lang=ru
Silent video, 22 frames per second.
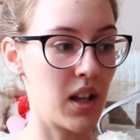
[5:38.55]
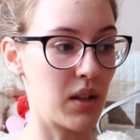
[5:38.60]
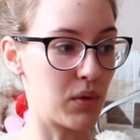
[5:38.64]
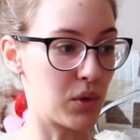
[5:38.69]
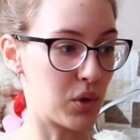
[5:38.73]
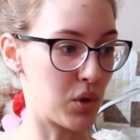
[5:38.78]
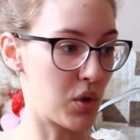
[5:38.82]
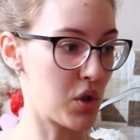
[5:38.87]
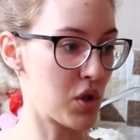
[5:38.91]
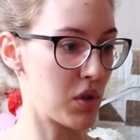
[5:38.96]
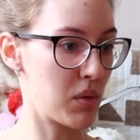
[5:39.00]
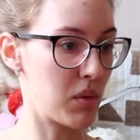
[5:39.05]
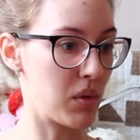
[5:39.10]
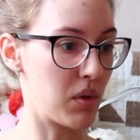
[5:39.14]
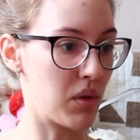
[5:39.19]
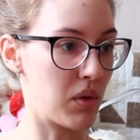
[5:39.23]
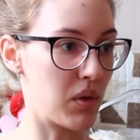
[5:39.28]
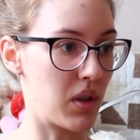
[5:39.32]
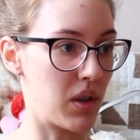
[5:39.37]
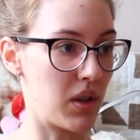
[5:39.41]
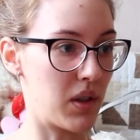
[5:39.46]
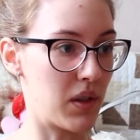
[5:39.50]
В то же,
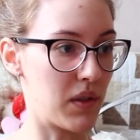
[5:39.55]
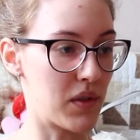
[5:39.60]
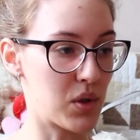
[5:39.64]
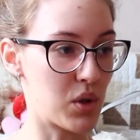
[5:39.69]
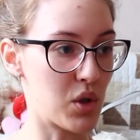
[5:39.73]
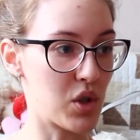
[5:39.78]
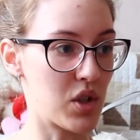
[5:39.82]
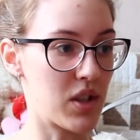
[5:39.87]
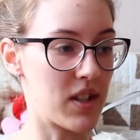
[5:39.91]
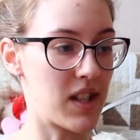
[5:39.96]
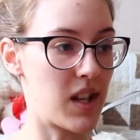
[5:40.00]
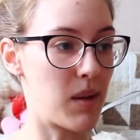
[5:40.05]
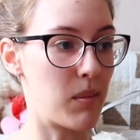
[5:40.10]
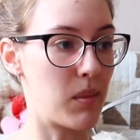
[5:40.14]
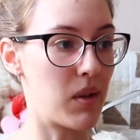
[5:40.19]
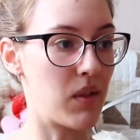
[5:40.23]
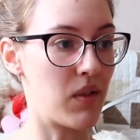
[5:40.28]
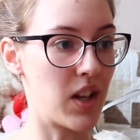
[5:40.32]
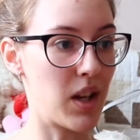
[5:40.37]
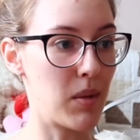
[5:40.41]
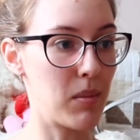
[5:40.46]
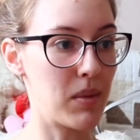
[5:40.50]
э, в то же
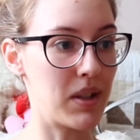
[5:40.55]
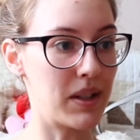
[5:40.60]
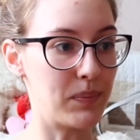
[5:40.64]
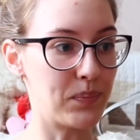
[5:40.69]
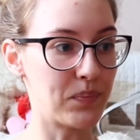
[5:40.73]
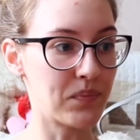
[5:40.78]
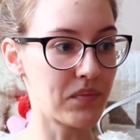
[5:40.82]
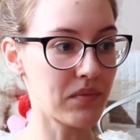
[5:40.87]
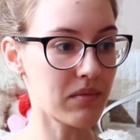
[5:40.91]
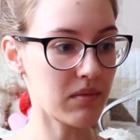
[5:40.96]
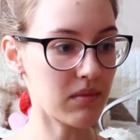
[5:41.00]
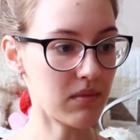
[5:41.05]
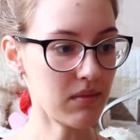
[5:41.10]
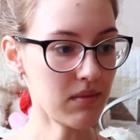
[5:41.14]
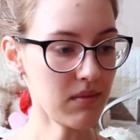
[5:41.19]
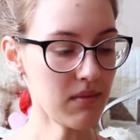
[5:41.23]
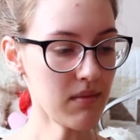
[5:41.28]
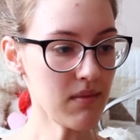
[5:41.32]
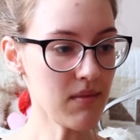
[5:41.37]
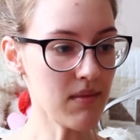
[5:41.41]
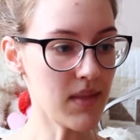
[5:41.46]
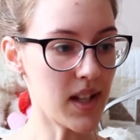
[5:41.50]
самое время
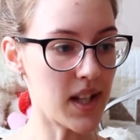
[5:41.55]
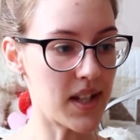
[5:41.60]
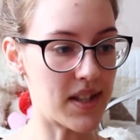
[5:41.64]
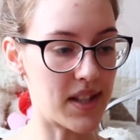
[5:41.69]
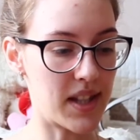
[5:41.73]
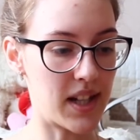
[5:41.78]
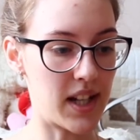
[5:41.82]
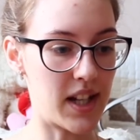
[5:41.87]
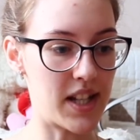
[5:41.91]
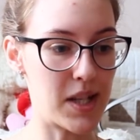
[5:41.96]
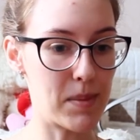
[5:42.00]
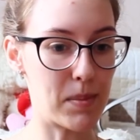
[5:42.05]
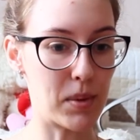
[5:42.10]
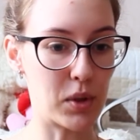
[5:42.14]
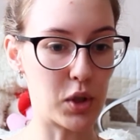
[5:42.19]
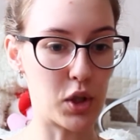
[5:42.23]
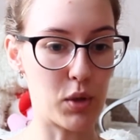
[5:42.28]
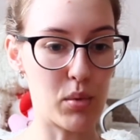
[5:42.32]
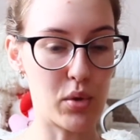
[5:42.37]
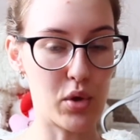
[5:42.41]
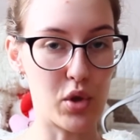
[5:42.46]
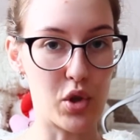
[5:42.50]
стереотип о
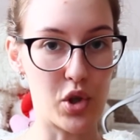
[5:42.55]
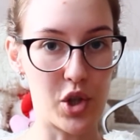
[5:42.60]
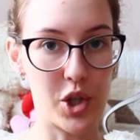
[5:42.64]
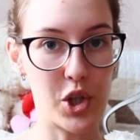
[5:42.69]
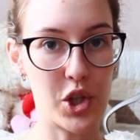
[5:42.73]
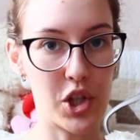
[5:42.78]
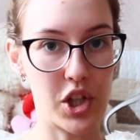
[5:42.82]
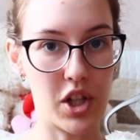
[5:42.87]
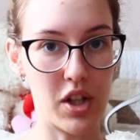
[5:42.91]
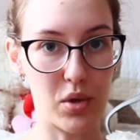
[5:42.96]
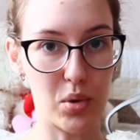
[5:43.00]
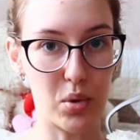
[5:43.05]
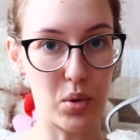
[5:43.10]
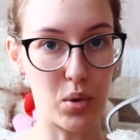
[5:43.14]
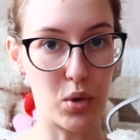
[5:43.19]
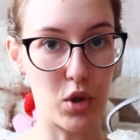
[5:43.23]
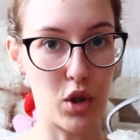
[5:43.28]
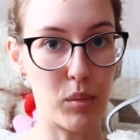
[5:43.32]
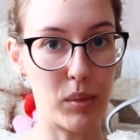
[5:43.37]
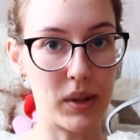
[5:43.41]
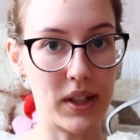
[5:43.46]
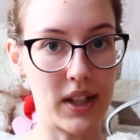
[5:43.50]
том, что женщина за
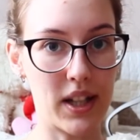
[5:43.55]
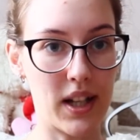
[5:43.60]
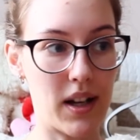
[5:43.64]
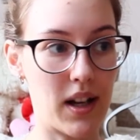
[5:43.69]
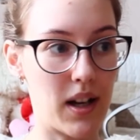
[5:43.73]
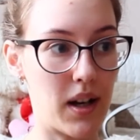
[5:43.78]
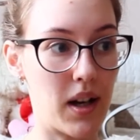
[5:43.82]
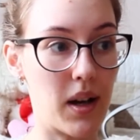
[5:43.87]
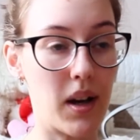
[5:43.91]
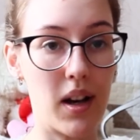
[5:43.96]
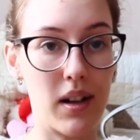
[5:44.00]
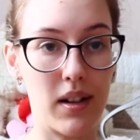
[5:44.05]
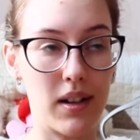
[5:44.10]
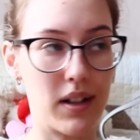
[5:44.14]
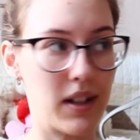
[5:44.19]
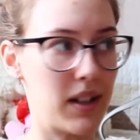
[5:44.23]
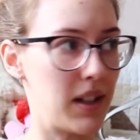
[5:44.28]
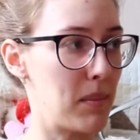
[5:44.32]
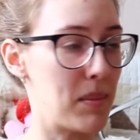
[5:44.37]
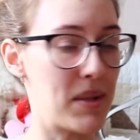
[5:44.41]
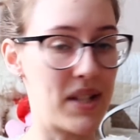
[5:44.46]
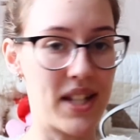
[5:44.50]
рулем это
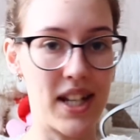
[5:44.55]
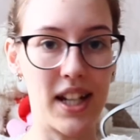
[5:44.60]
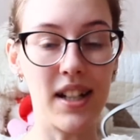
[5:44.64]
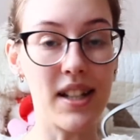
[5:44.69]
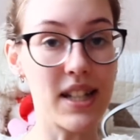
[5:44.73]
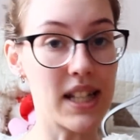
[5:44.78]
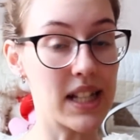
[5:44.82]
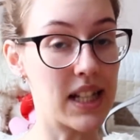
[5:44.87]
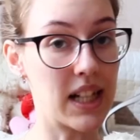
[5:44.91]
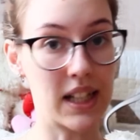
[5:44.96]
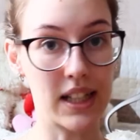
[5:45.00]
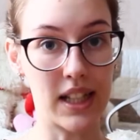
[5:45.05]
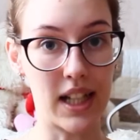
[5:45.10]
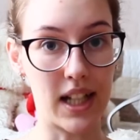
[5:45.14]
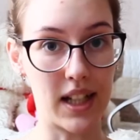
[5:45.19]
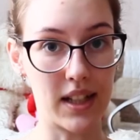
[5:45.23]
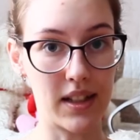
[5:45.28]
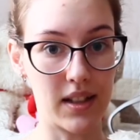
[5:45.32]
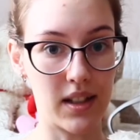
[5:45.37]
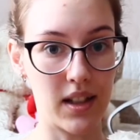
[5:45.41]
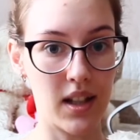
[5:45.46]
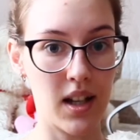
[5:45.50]
э, обезьяны с
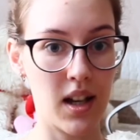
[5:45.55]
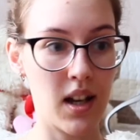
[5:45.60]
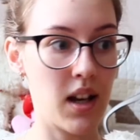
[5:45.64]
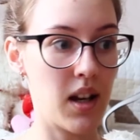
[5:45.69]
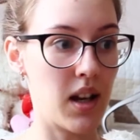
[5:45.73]
гранатой.